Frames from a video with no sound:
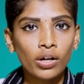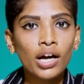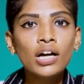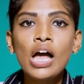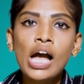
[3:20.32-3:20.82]
கூட
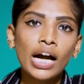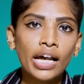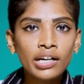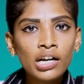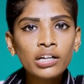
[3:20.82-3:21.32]

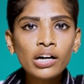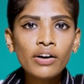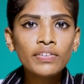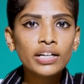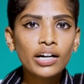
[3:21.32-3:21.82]

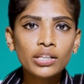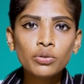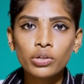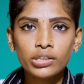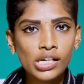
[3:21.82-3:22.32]
கர்நாடகாவில்
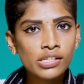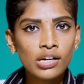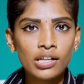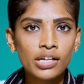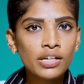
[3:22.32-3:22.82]
நடந்த ஒரு
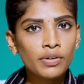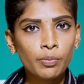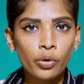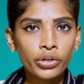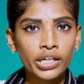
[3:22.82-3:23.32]
தேர்தலில் தானே
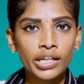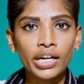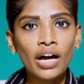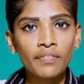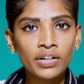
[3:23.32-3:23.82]
அவர்
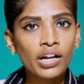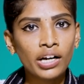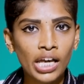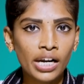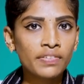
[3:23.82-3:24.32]
போட்டிட்டாரு அவரை
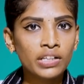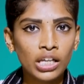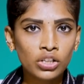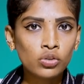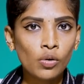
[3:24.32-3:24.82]
நாங்க யாராவது
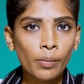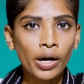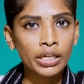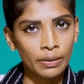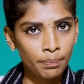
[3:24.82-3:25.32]

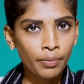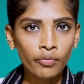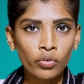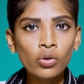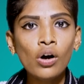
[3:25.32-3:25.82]
எதிர்த்தோமா
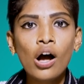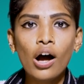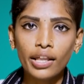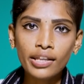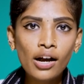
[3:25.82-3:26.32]
இப்பவும்
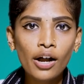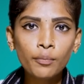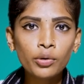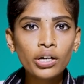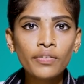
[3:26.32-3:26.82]
அதே
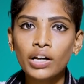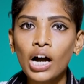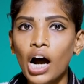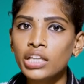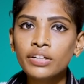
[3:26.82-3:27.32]
அன்புடன்
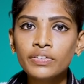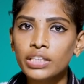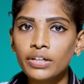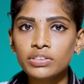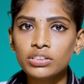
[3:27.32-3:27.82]
அவருக்கு ஆதரவு
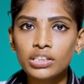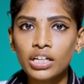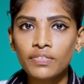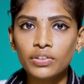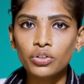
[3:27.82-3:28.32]
தெரிவிச்சுட்டு
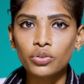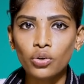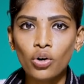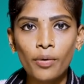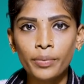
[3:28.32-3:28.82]
தானே வந்துட்டு
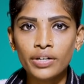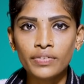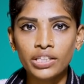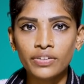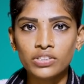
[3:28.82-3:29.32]
இருக்கோம்
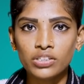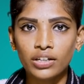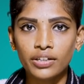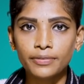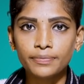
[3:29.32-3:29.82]
அப்படின்னு அவர் தெரிவிச்சு வச்சிருக்காரு